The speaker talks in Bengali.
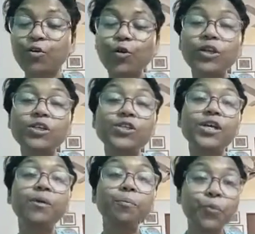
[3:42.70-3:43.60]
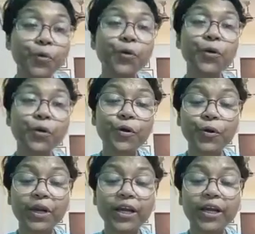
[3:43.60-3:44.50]
কলসি পূর্ণ
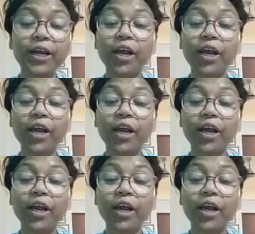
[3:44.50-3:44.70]
হলে